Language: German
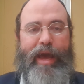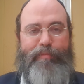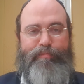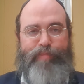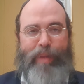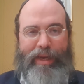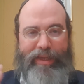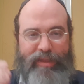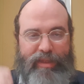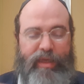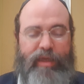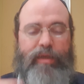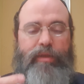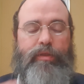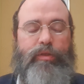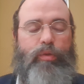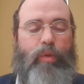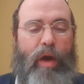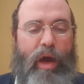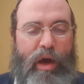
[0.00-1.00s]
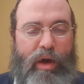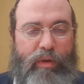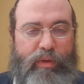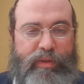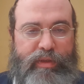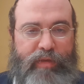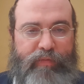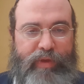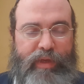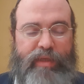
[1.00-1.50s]
Bei dir zu
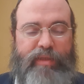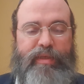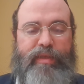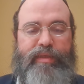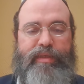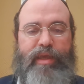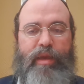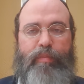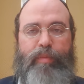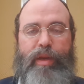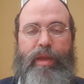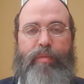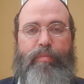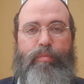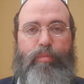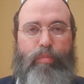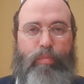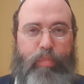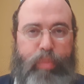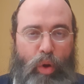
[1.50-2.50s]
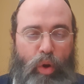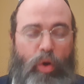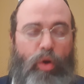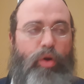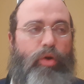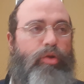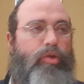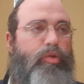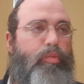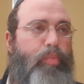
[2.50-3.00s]
Hause, wenn es ist geblieben,
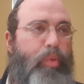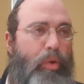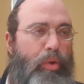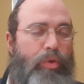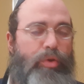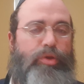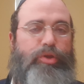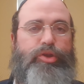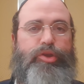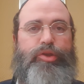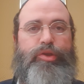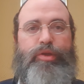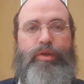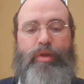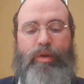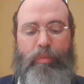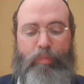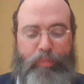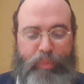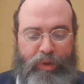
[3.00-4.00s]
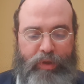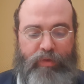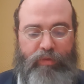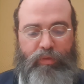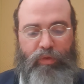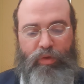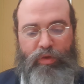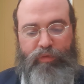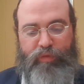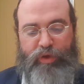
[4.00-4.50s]
Brot, Brötchen,
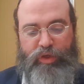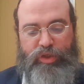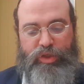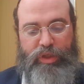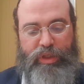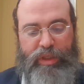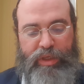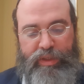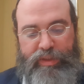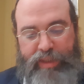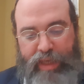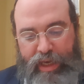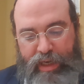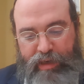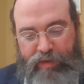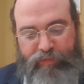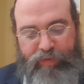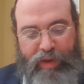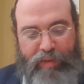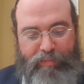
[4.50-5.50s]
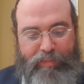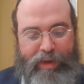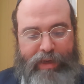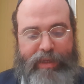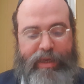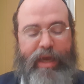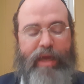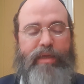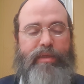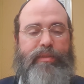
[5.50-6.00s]
Pito, verschiedene Sachen, wenn
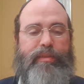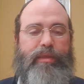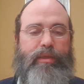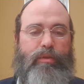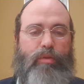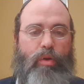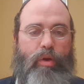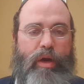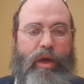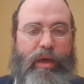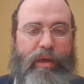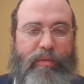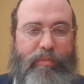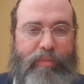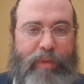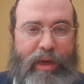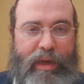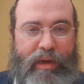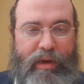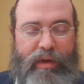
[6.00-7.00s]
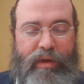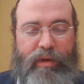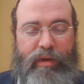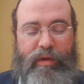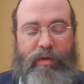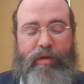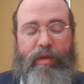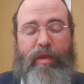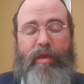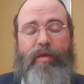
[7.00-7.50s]
man kann sie noch
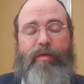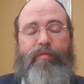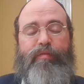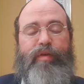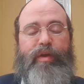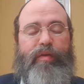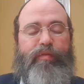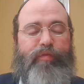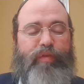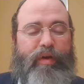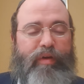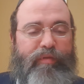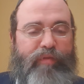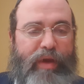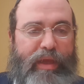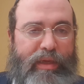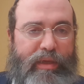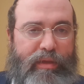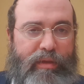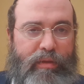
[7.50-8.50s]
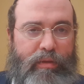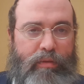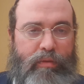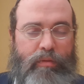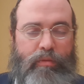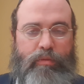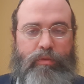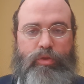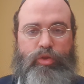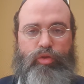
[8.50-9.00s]
einmal äh,
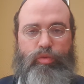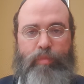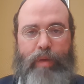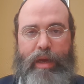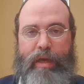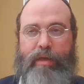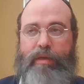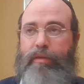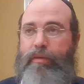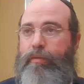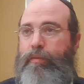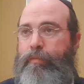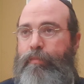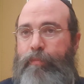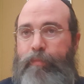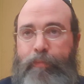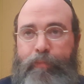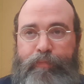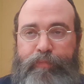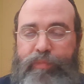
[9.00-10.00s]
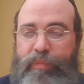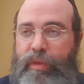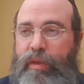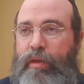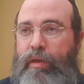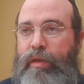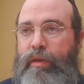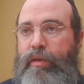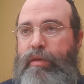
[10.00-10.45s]
verwenden, zu machen,